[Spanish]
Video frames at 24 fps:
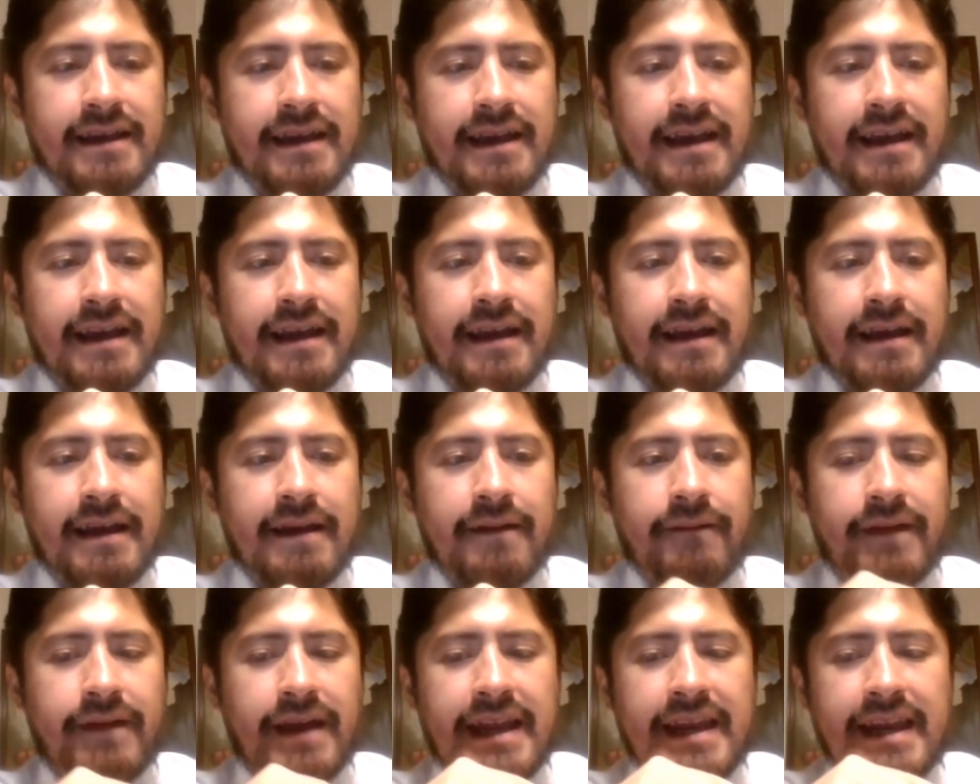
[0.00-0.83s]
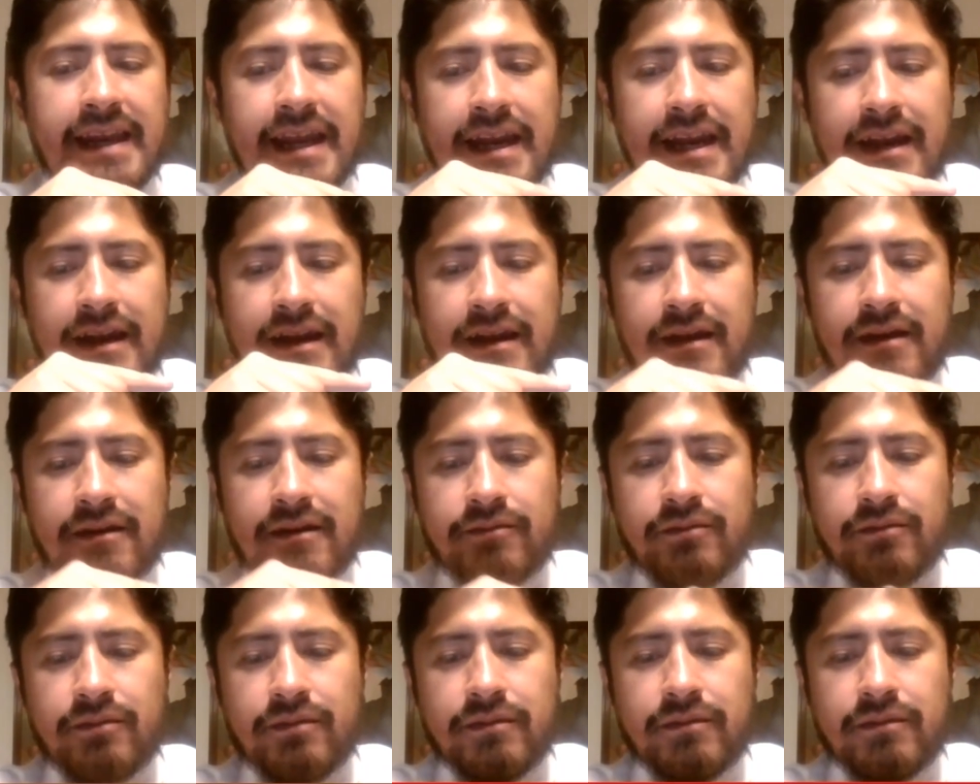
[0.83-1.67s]
eh, en, el,
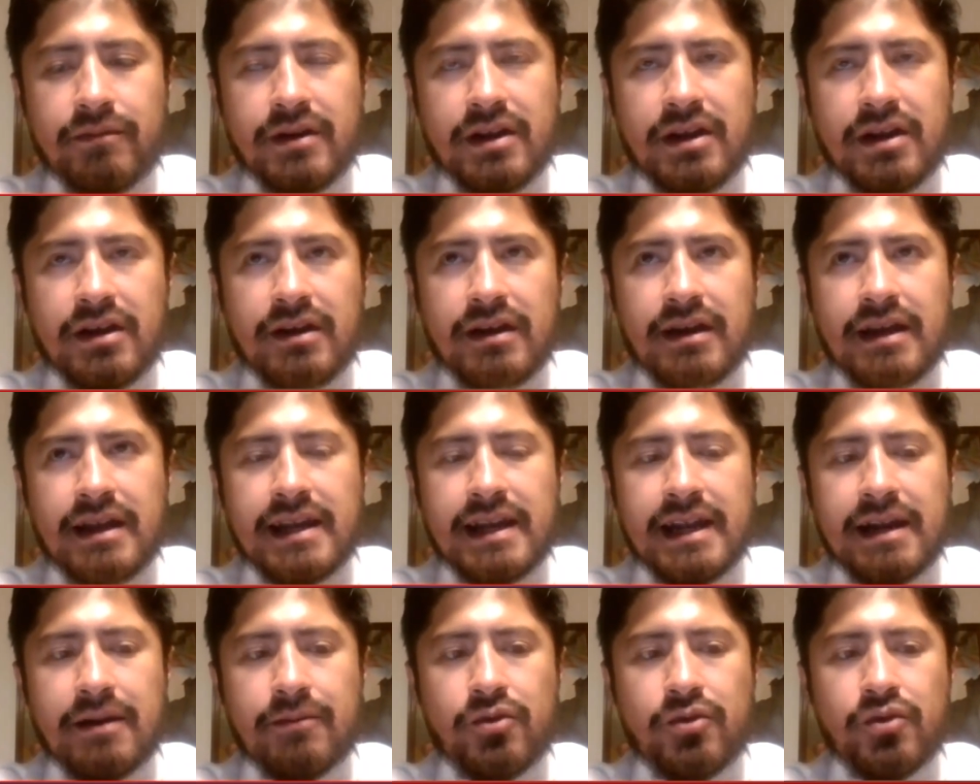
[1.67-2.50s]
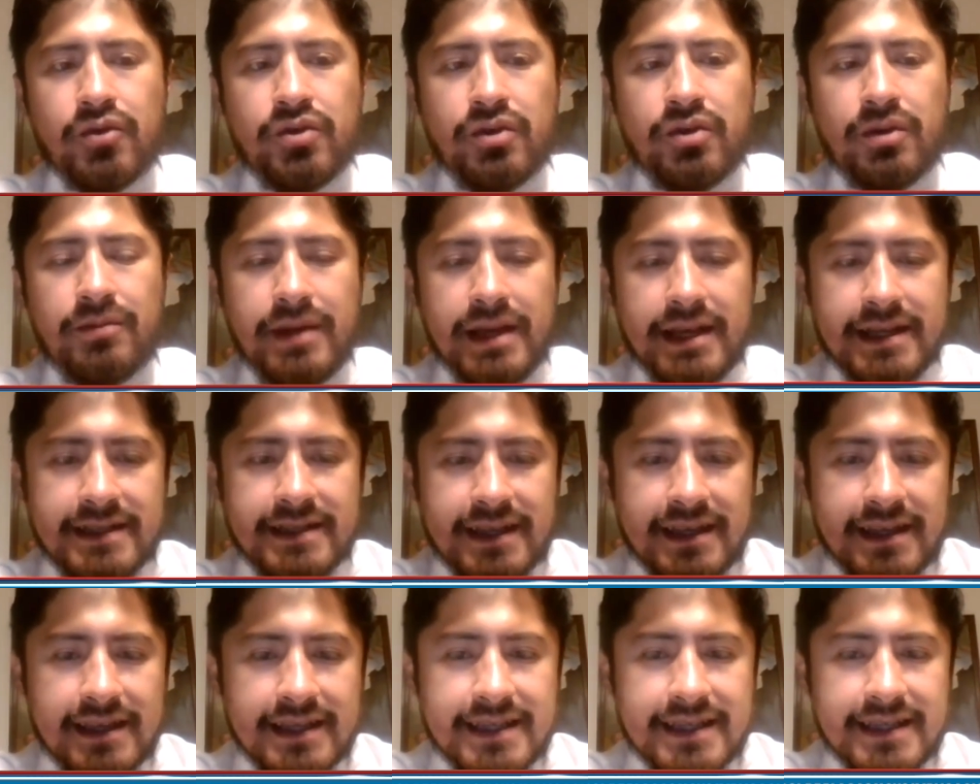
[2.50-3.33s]
en el mundo en
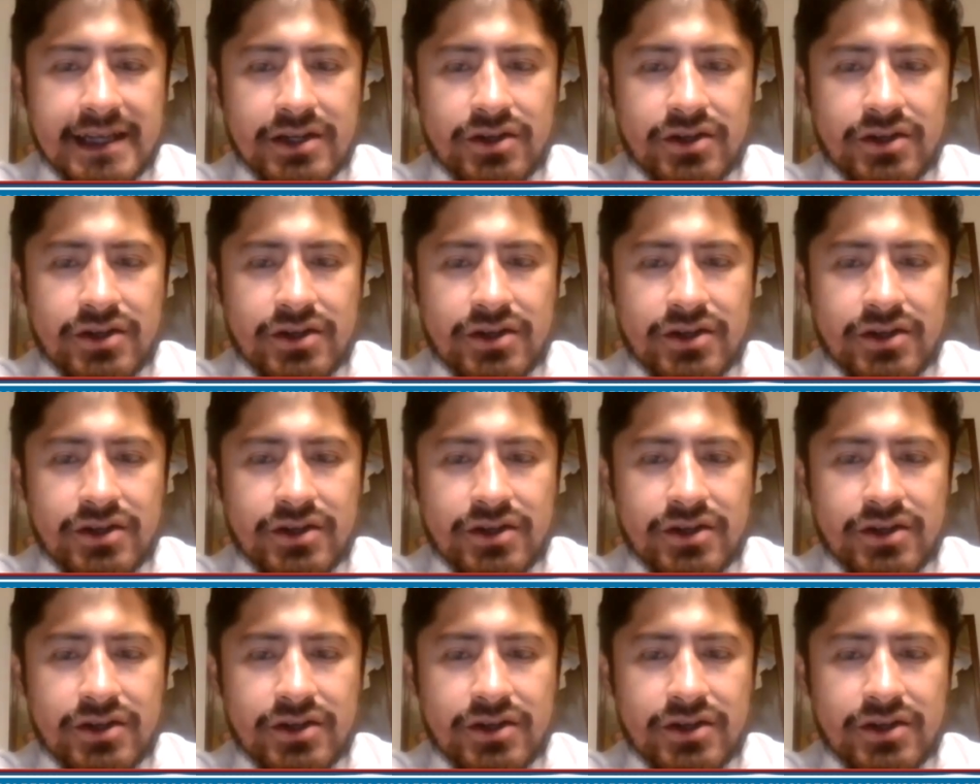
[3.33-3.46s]
vías de